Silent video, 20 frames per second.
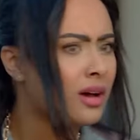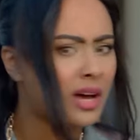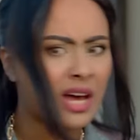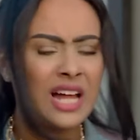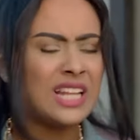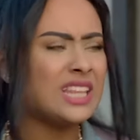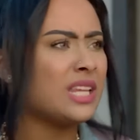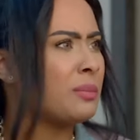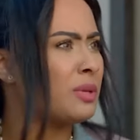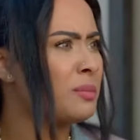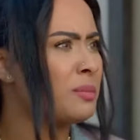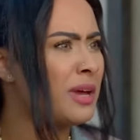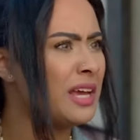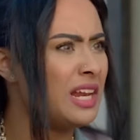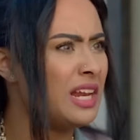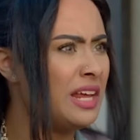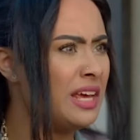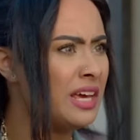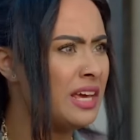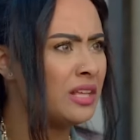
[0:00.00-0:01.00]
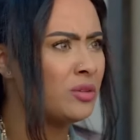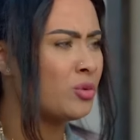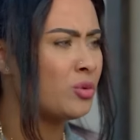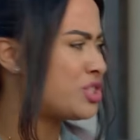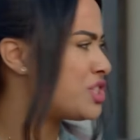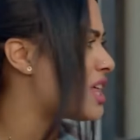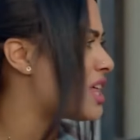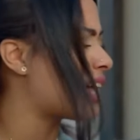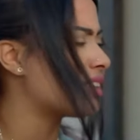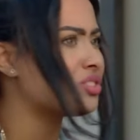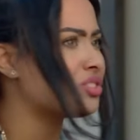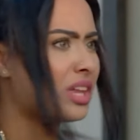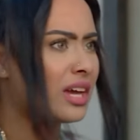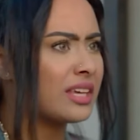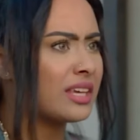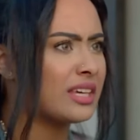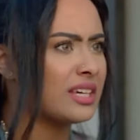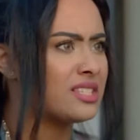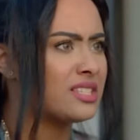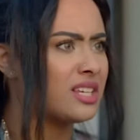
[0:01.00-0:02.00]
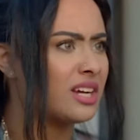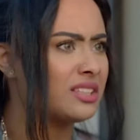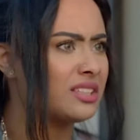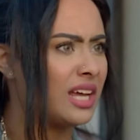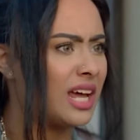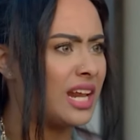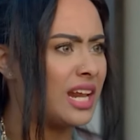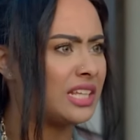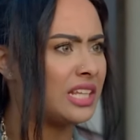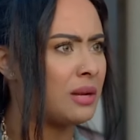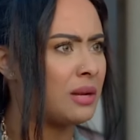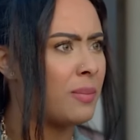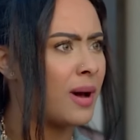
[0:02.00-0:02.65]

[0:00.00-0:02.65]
خلنا من مي الحين وش ذا الطق كسرت علينا